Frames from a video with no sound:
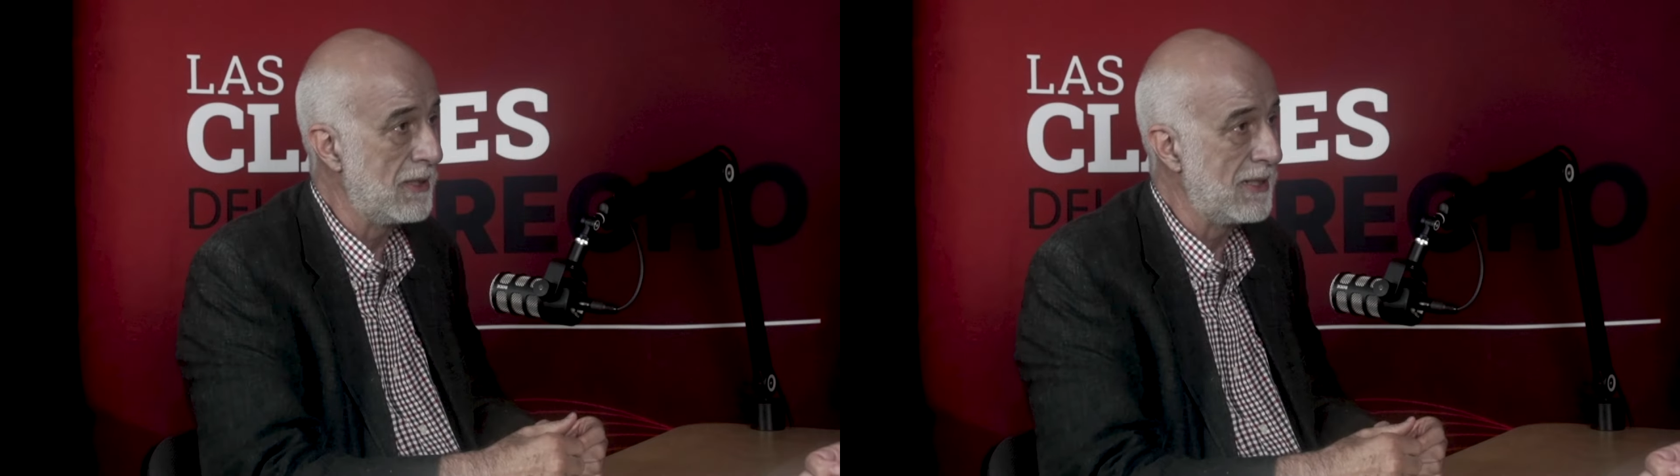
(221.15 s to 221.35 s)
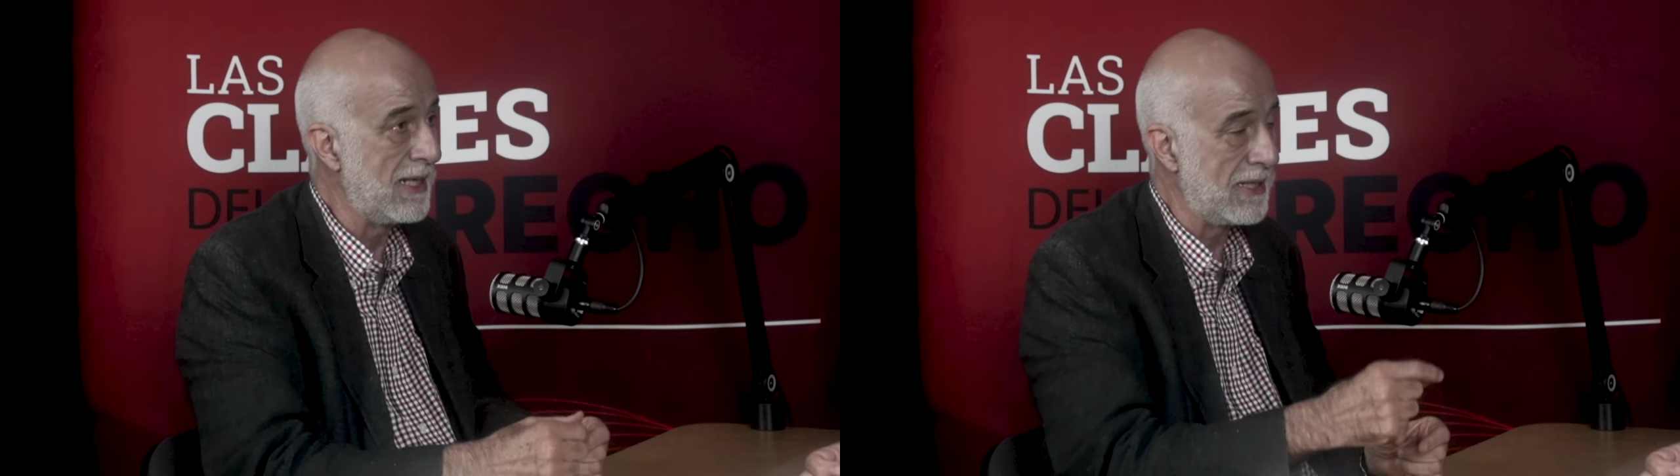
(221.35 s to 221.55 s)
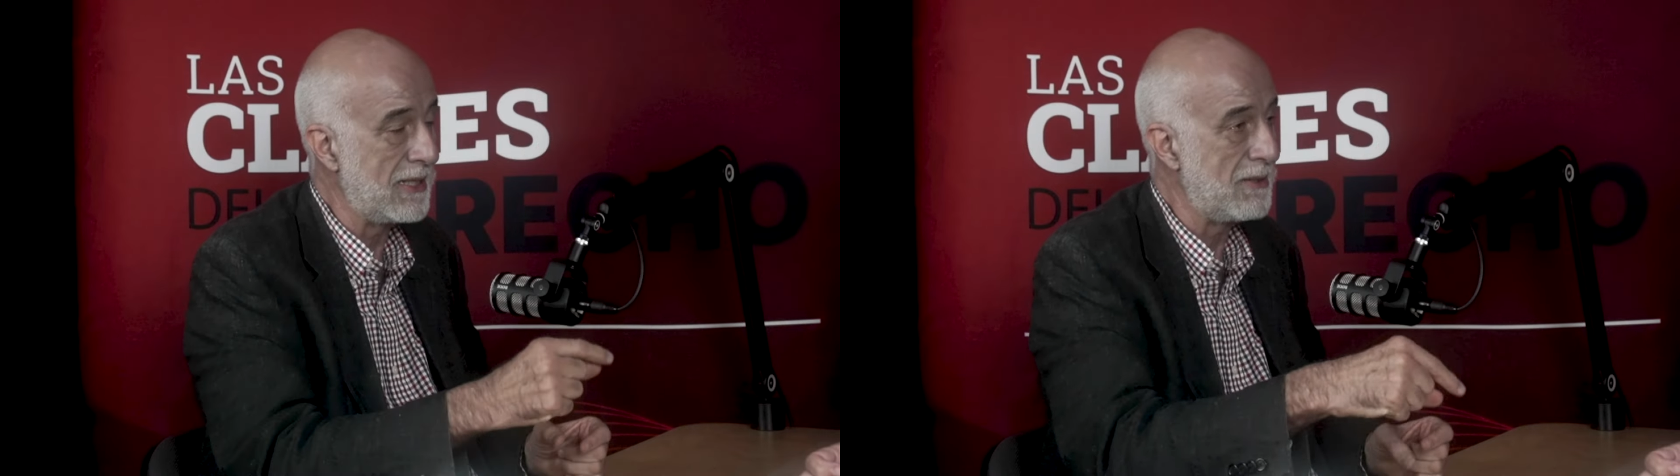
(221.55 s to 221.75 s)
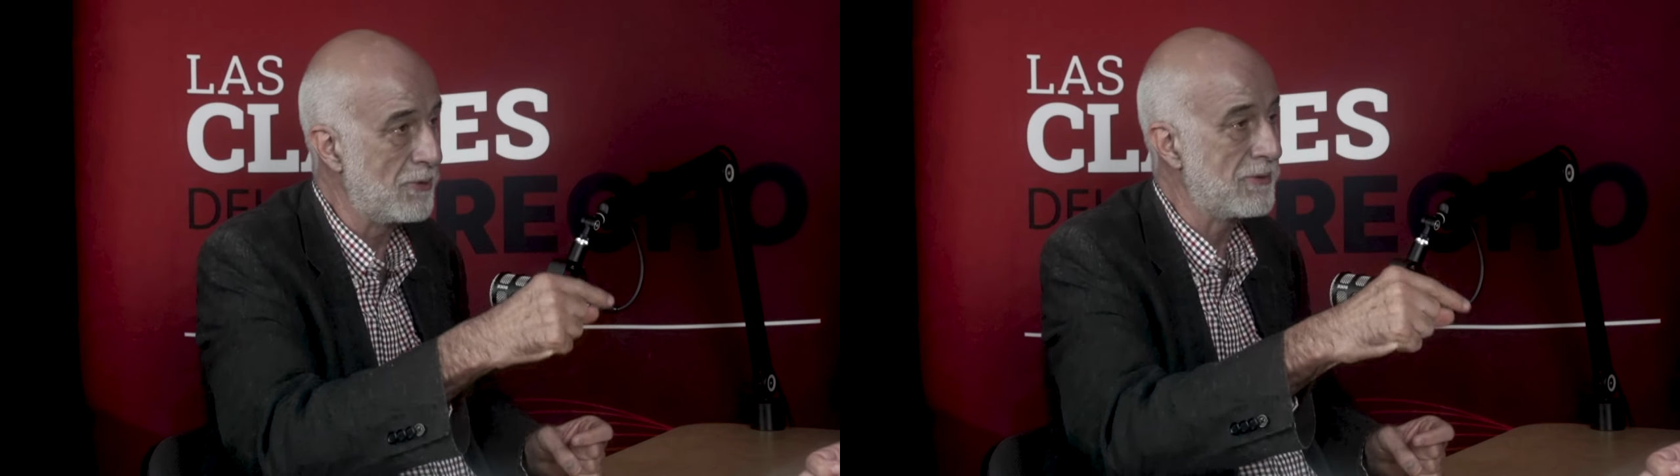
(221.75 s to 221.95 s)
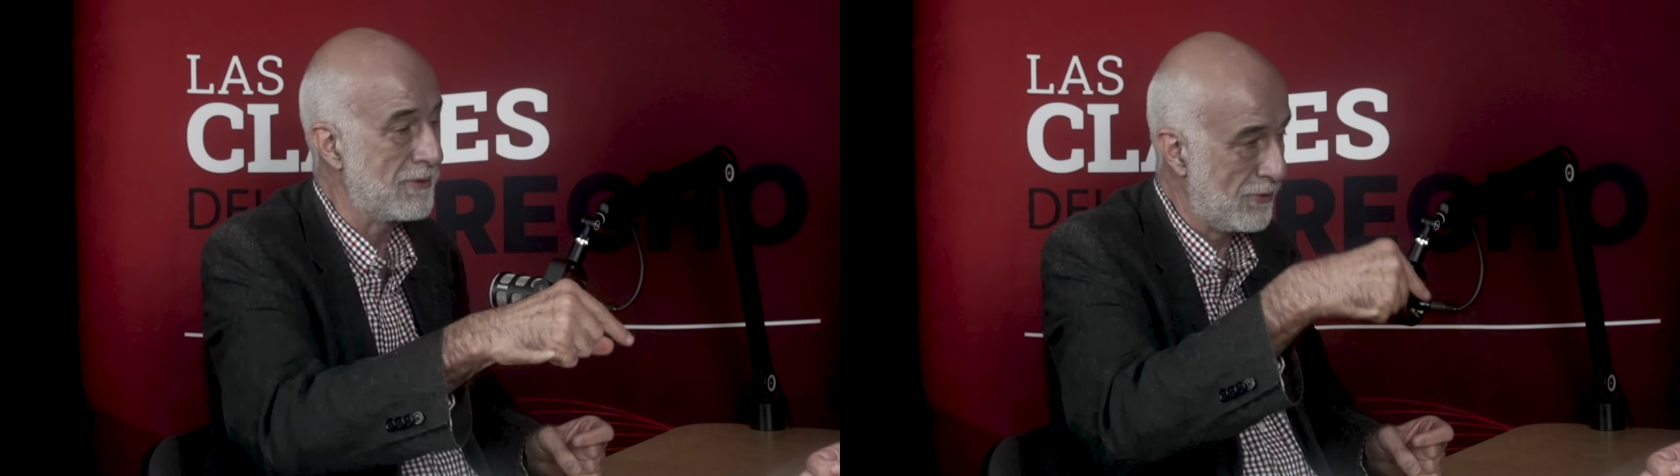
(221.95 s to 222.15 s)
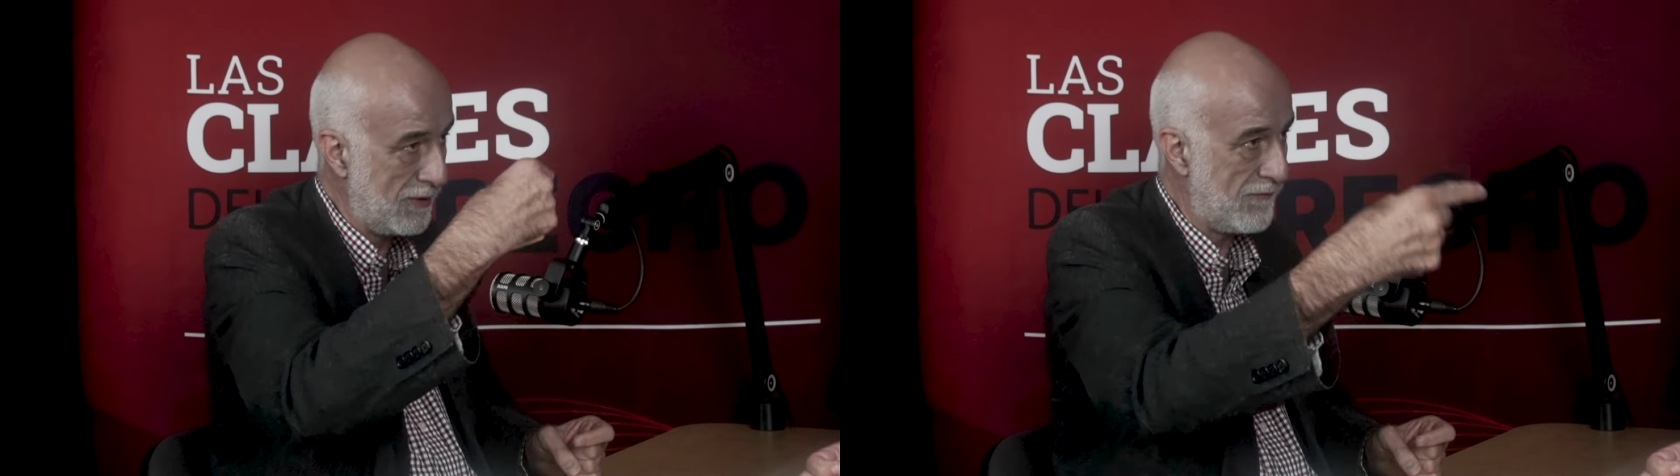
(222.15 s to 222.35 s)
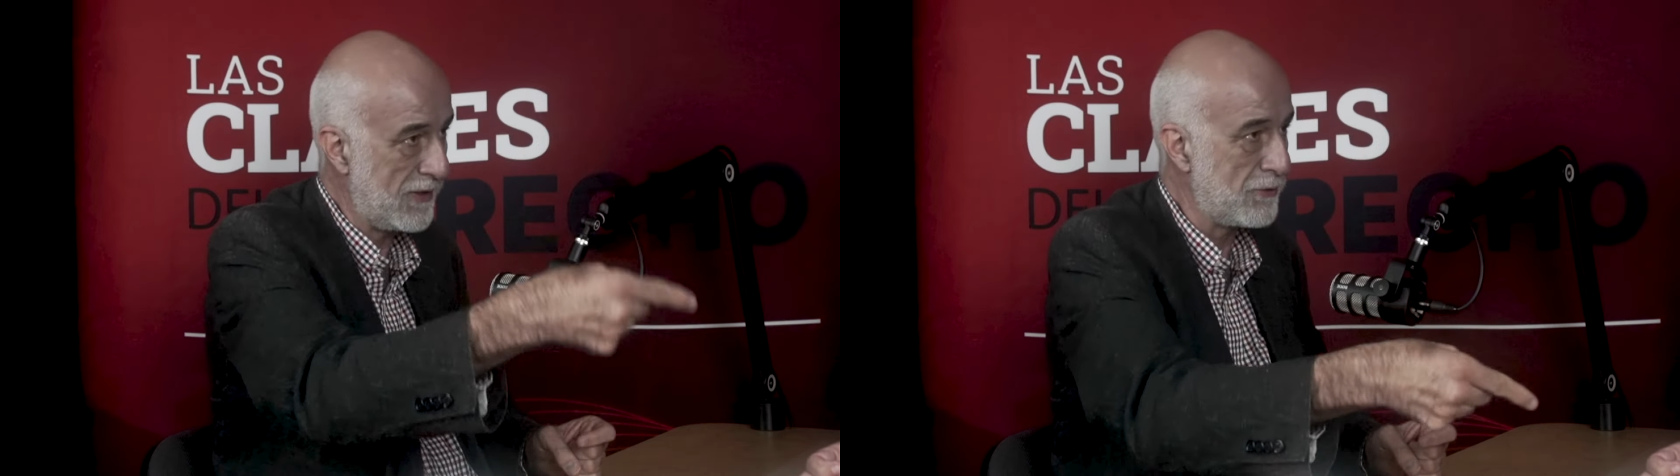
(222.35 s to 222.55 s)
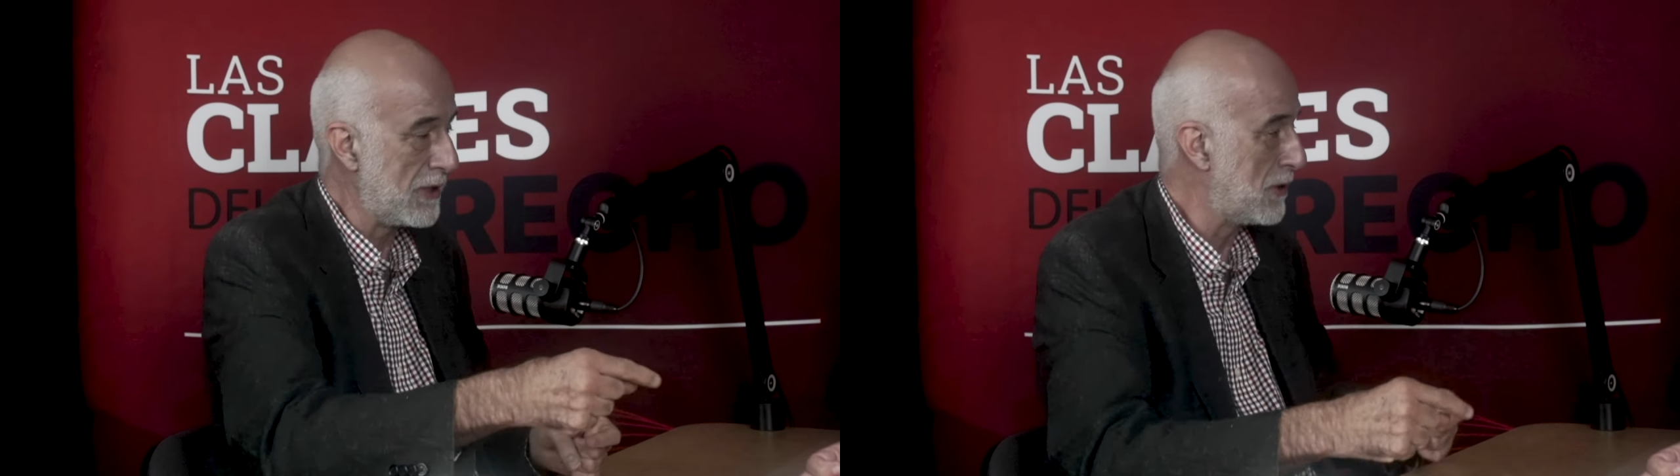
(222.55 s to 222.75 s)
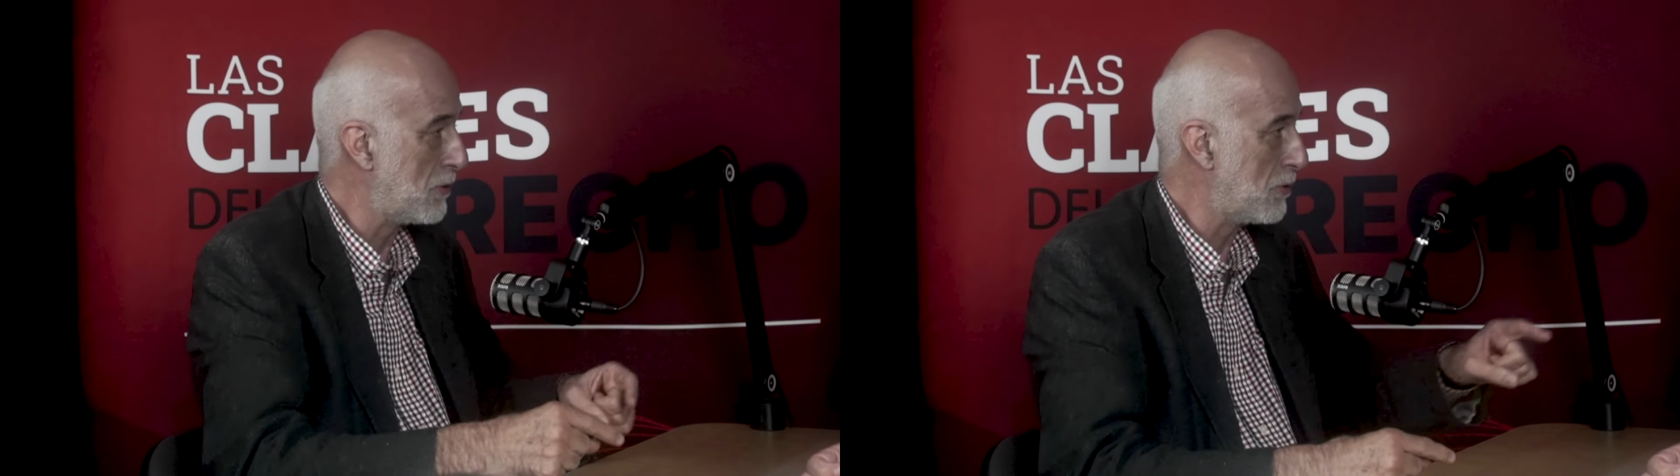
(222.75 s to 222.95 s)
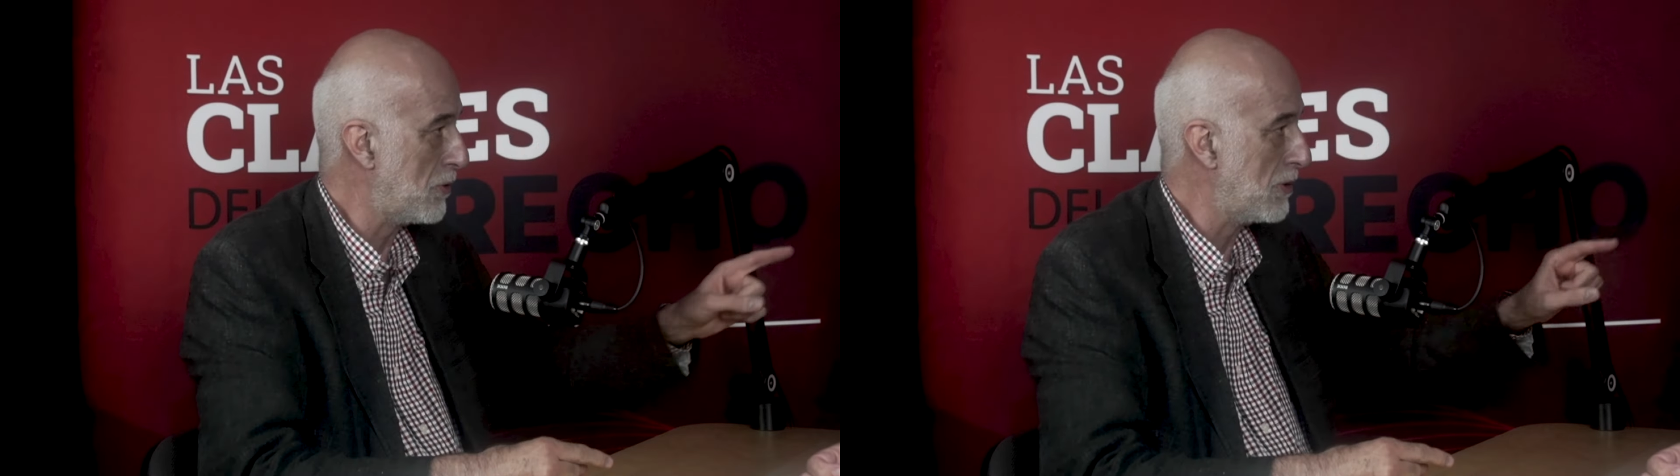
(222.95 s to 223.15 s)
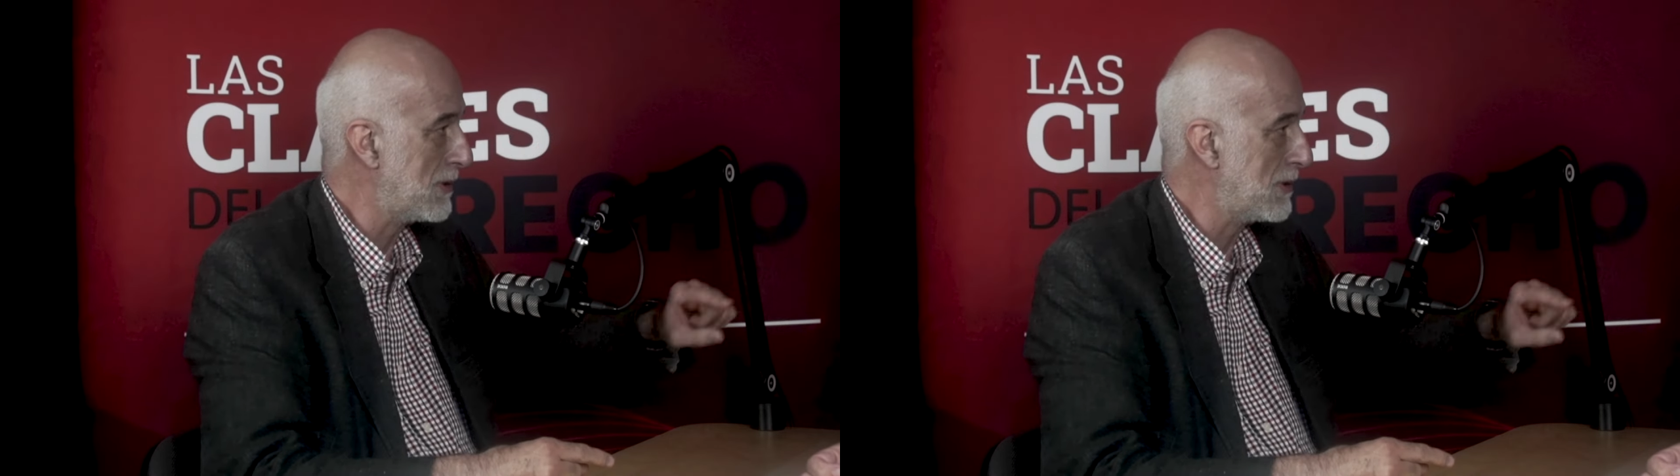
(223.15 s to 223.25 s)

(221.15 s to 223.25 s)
y le decimos con efectos restitutorios,